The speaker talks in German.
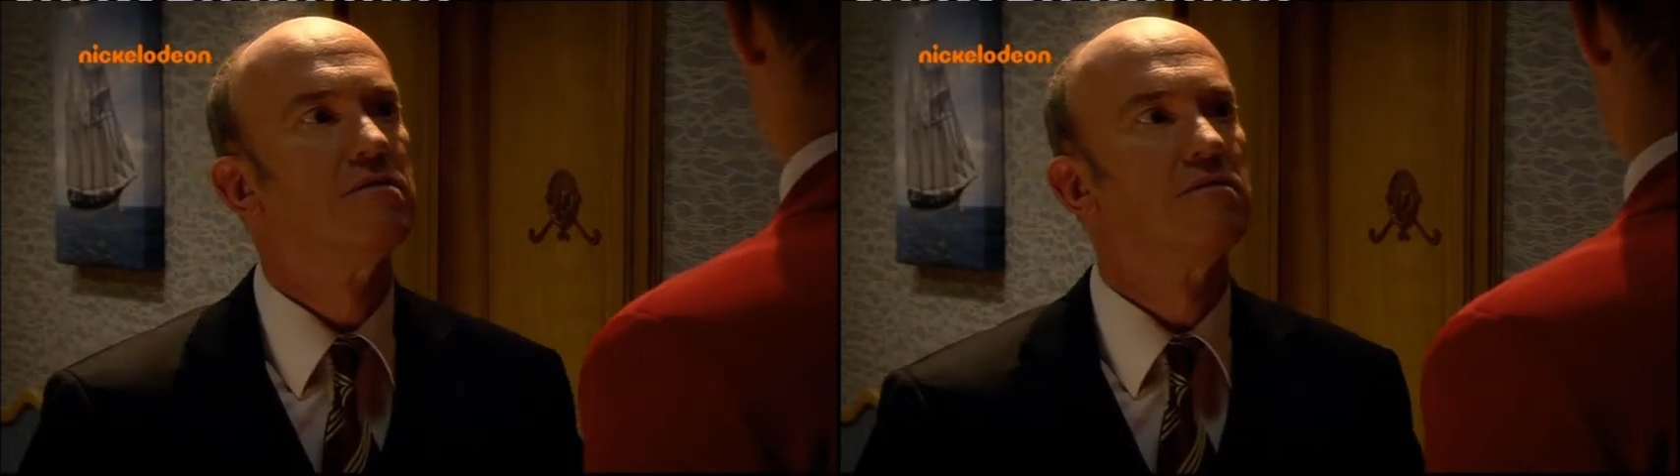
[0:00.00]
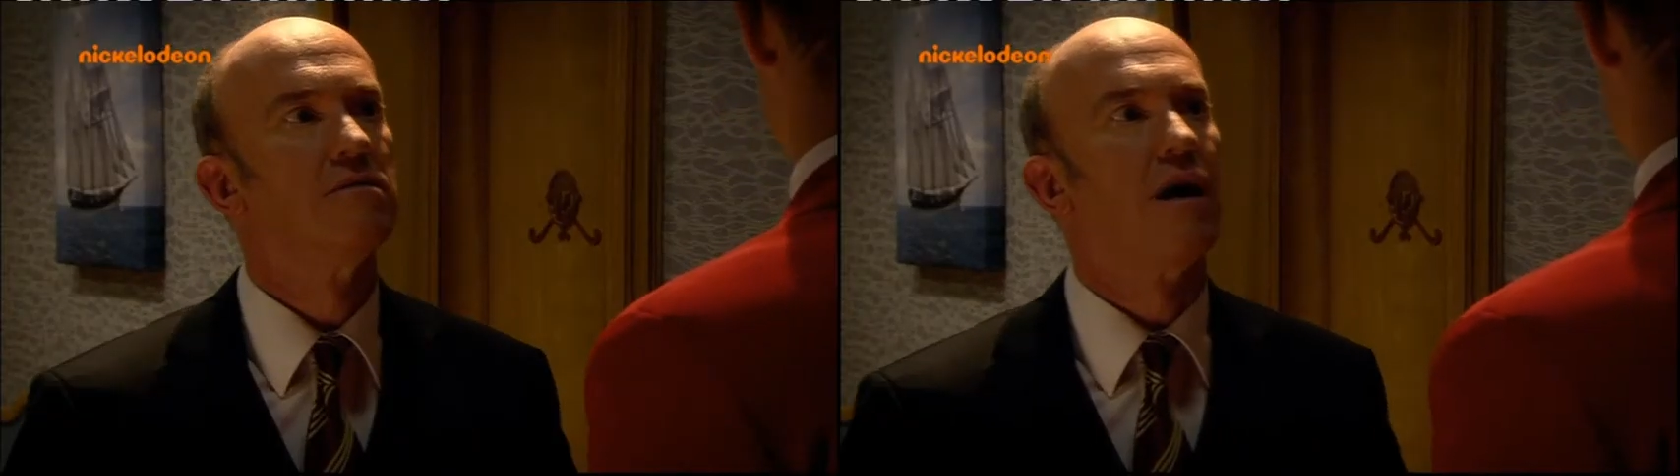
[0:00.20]

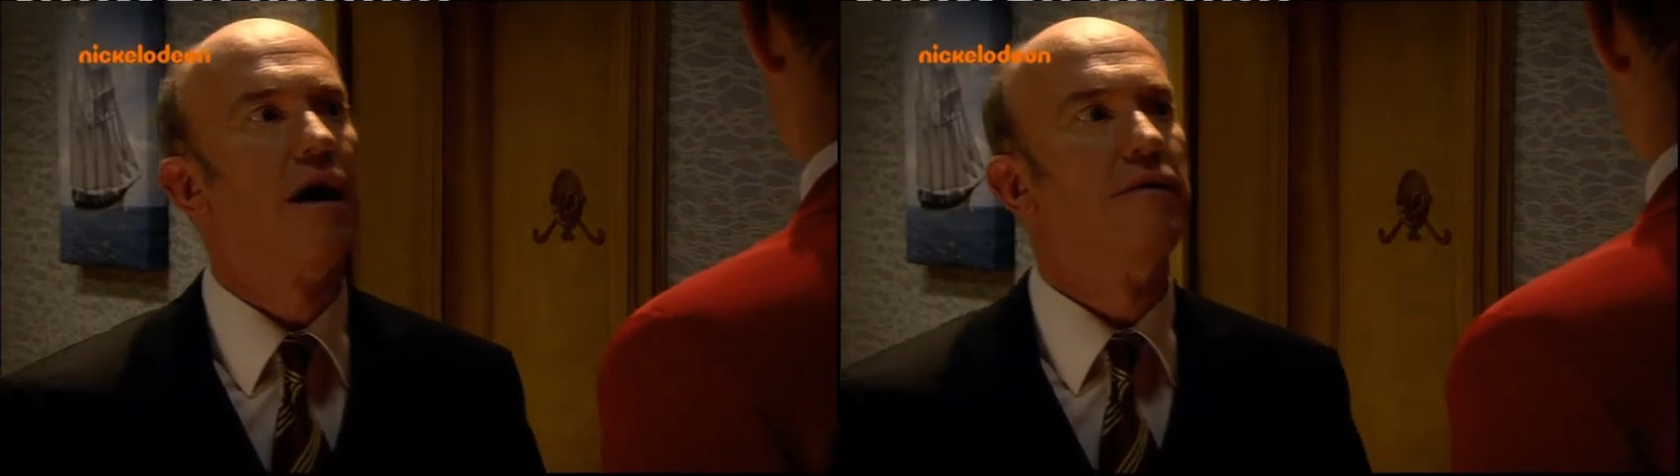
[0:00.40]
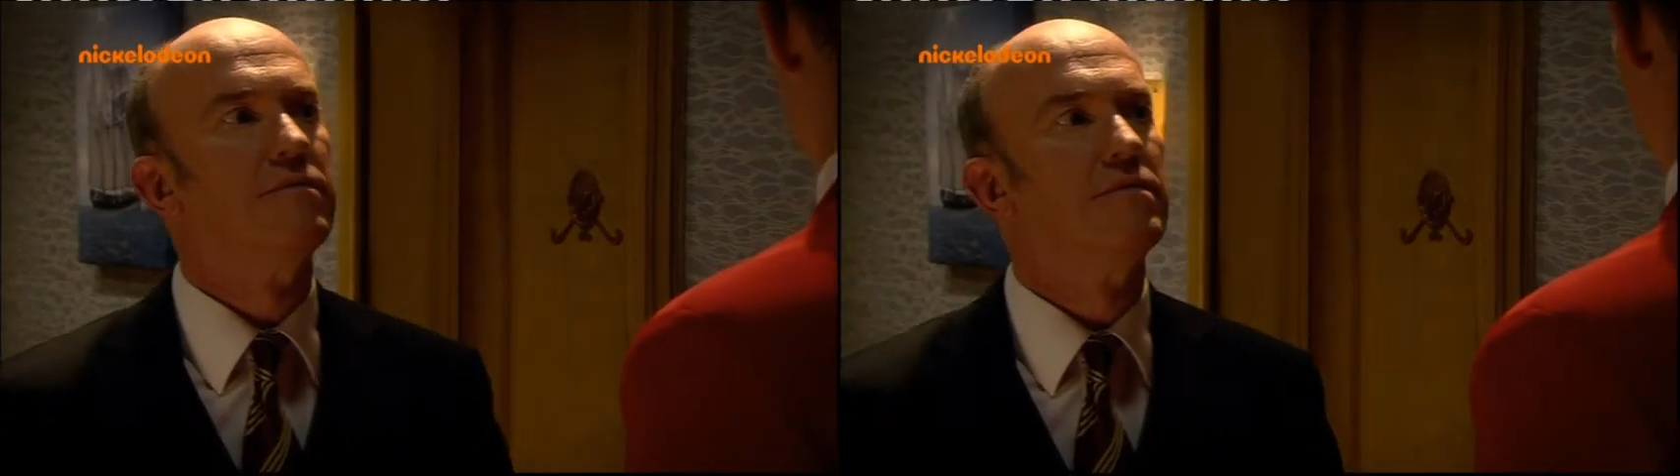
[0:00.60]

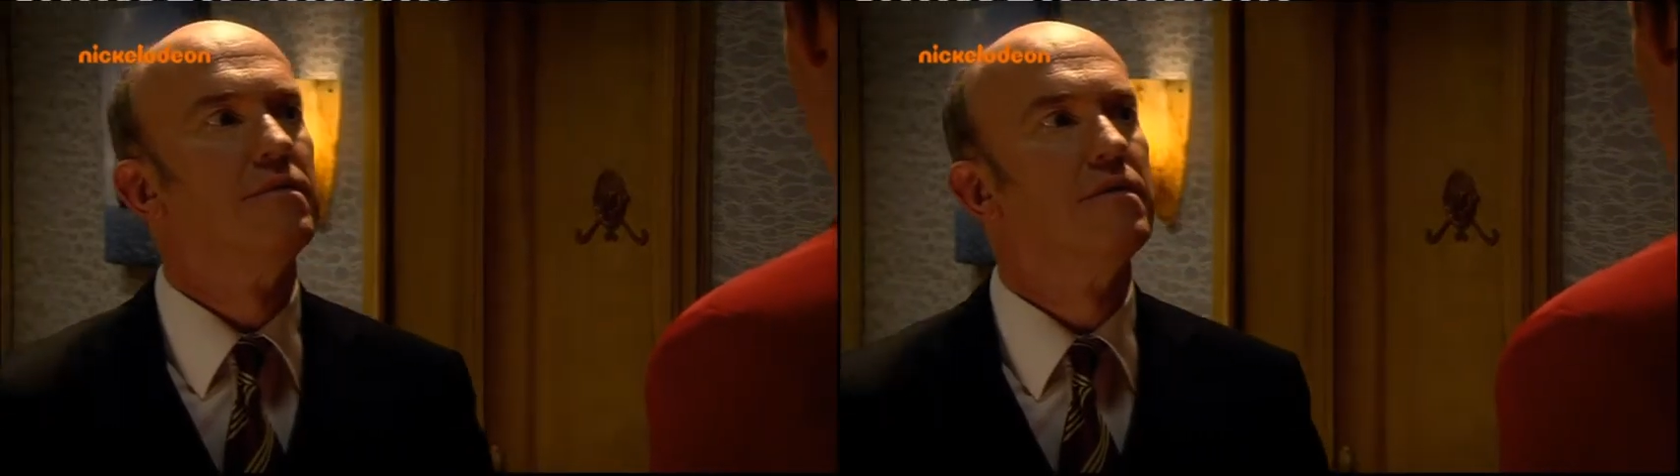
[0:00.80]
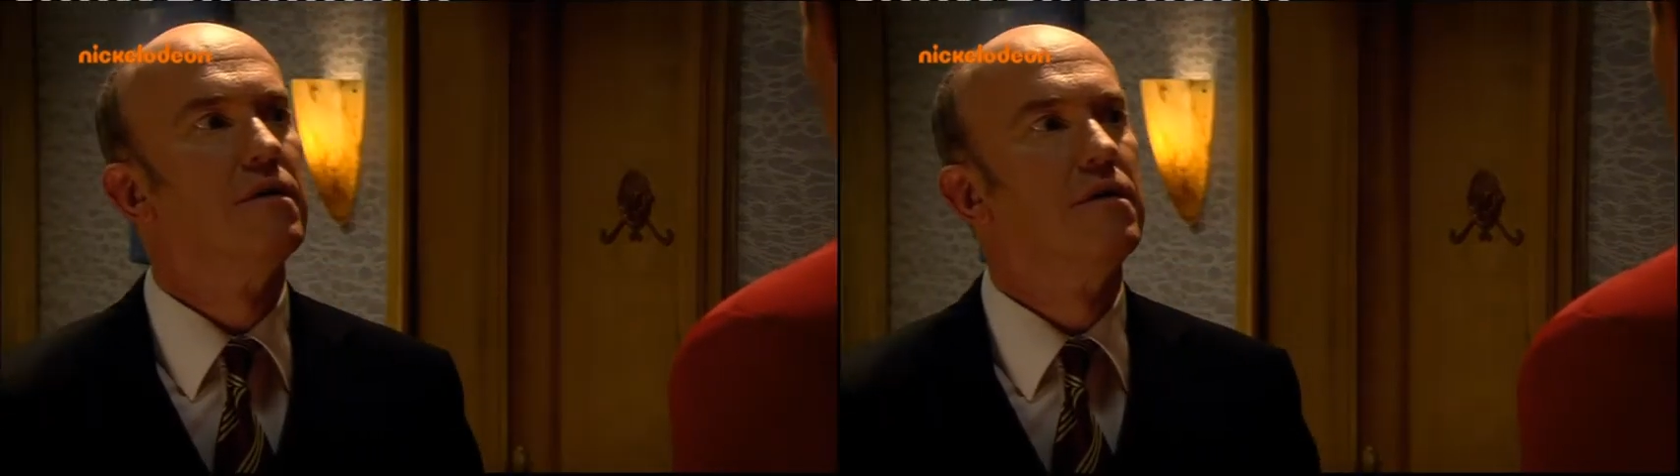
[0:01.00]
Nein.
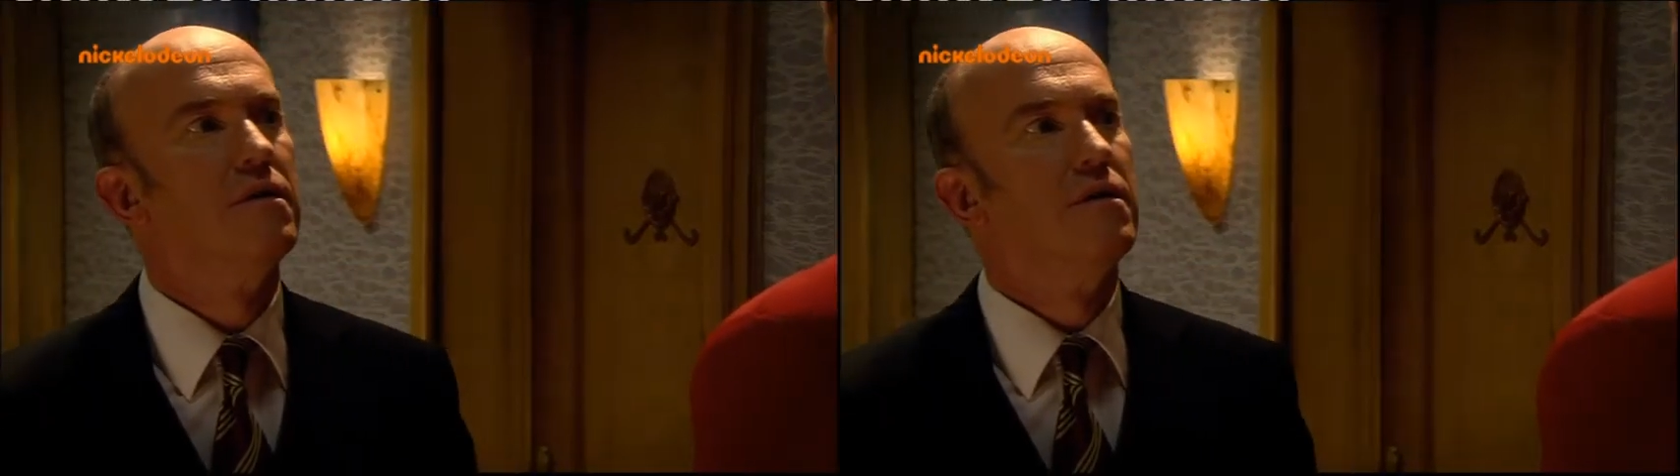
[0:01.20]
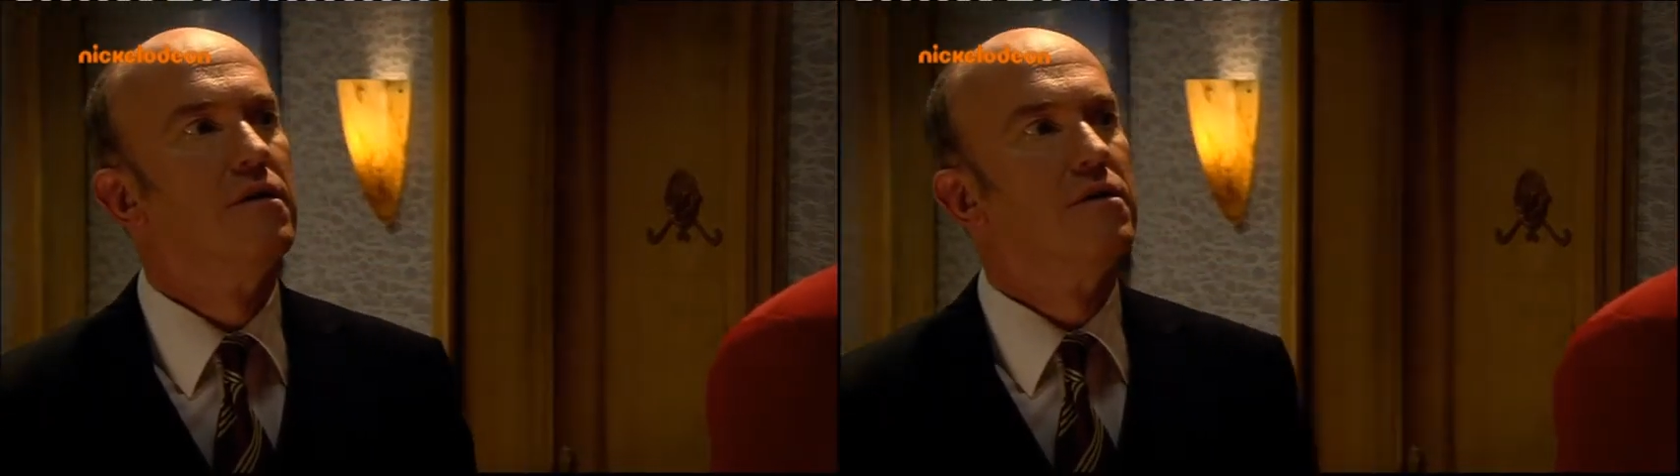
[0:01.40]

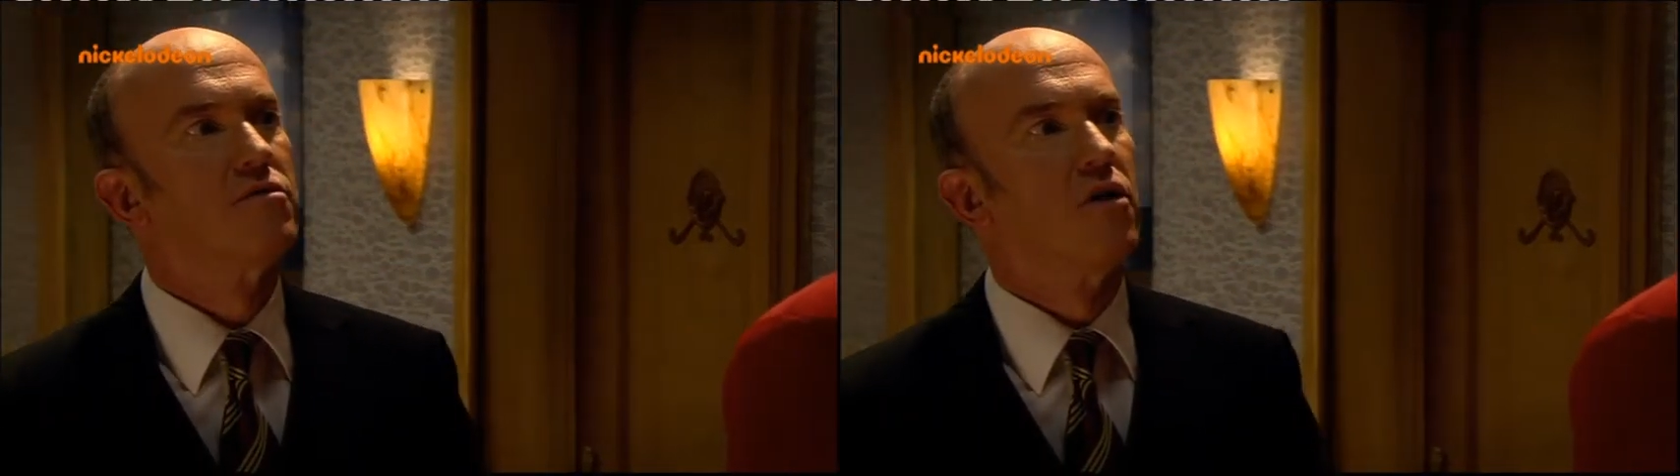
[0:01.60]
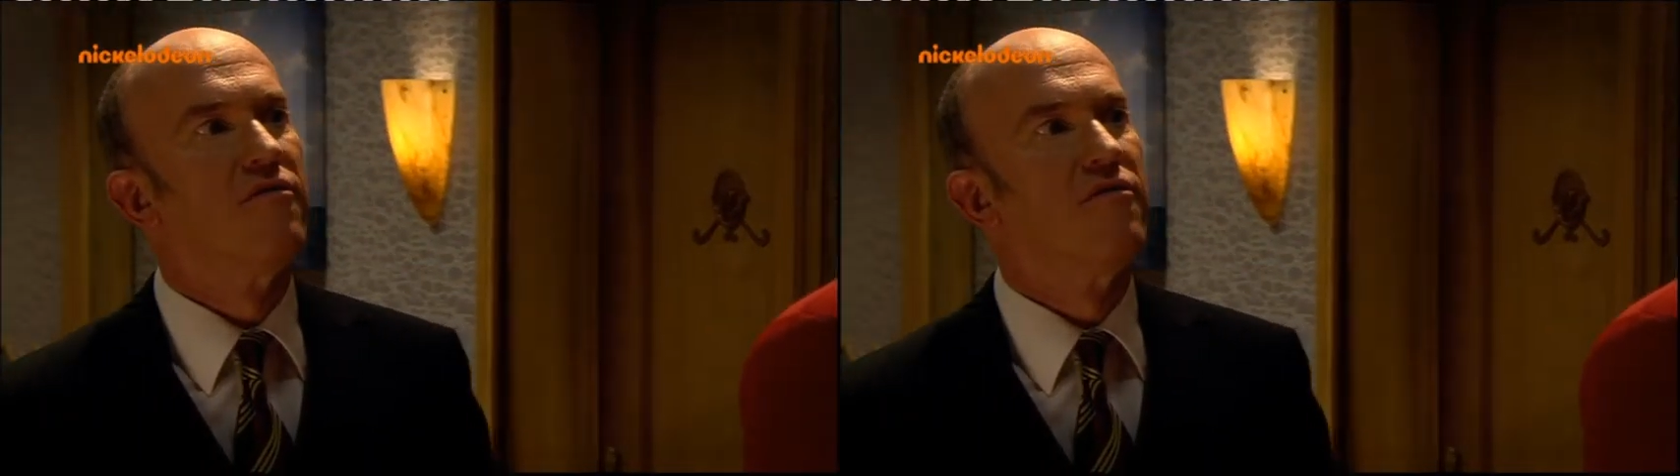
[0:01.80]
Doch